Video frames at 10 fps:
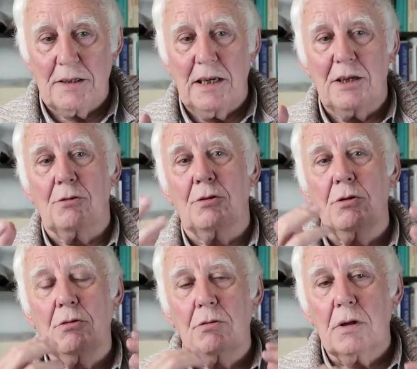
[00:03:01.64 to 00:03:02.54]
c'est
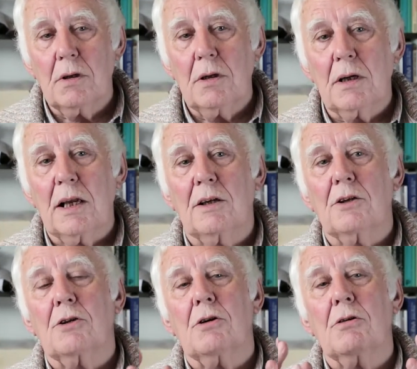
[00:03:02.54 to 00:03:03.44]
surtout quelque
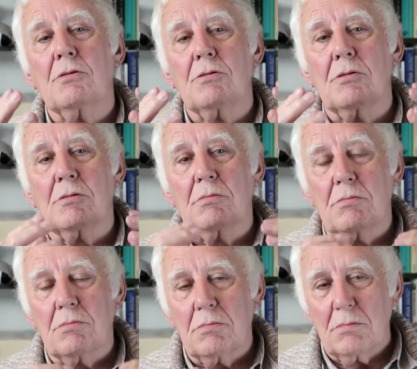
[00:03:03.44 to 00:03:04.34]
chose
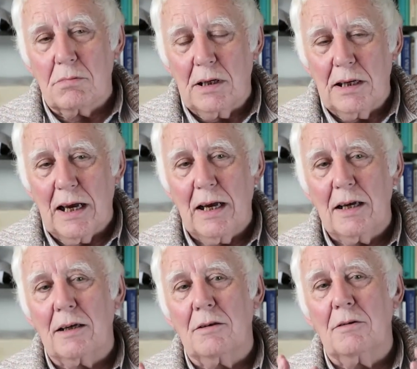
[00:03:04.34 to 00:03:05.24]
qui
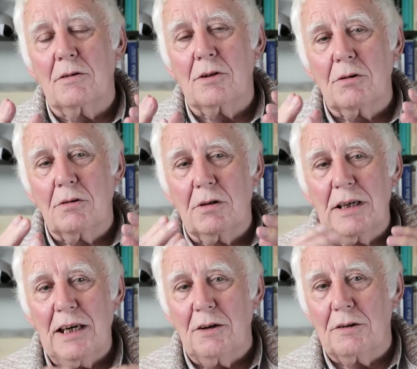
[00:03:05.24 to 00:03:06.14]
a une sorte
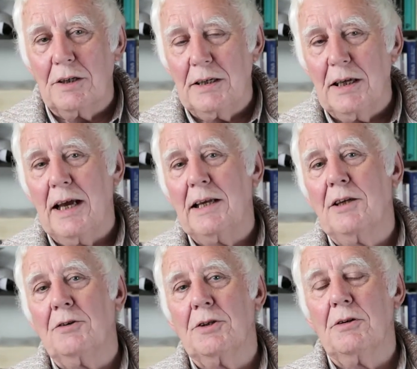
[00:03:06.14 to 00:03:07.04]
d'identité
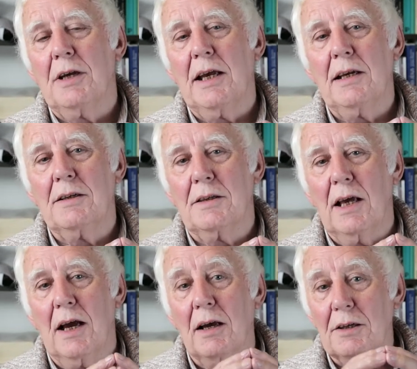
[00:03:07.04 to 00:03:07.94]
intentionnelle,
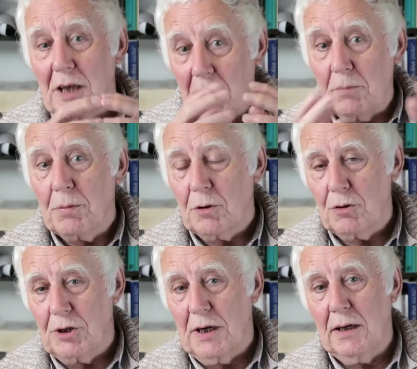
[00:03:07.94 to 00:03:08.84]
c'est un
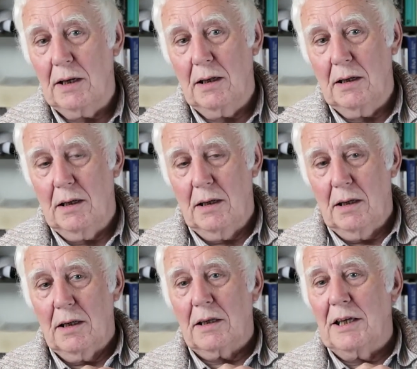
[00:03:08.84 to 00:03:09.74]
projet
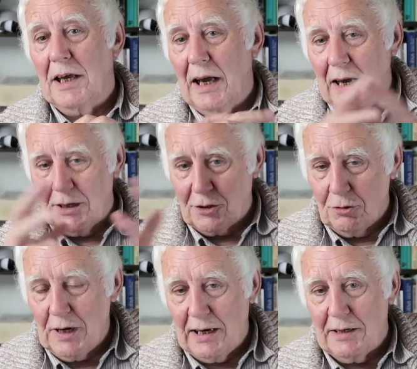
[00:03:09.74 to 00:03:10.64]
qui a à
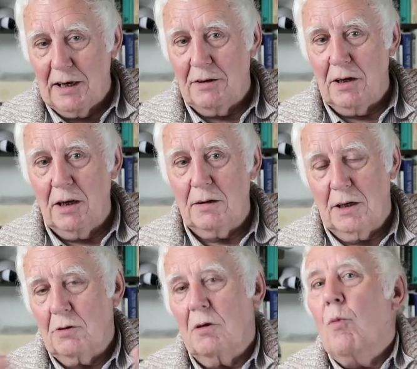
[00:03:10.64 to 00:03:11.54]
son intérieur,
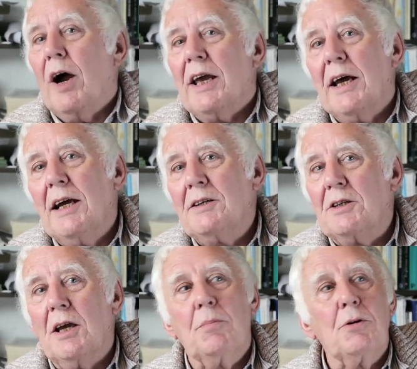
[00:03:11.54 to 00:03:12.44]
disons, le Moyen Âge,
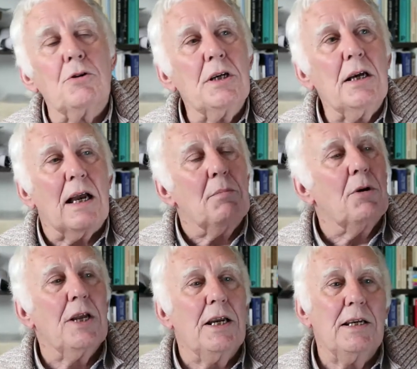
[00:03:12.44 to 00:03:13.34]
c'est un projet, la
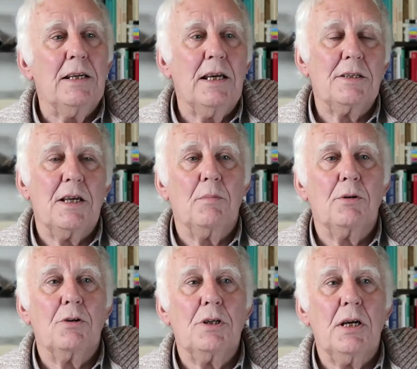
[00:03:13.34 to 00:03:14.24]
modernité, c'est un
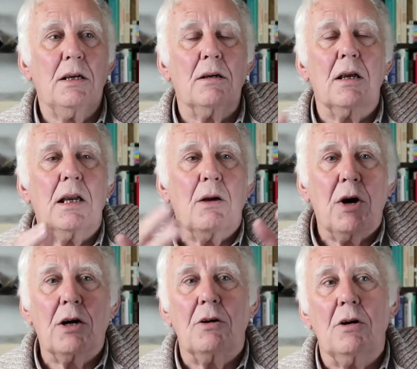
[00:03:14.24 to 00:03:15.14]
projet, les
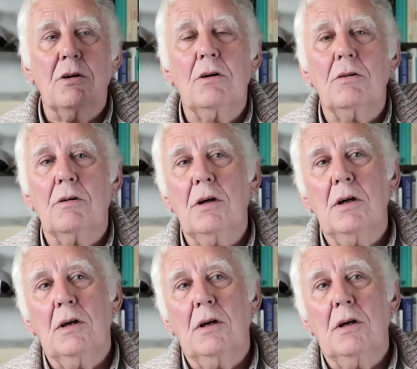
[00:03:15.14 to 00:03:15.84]
Wakanango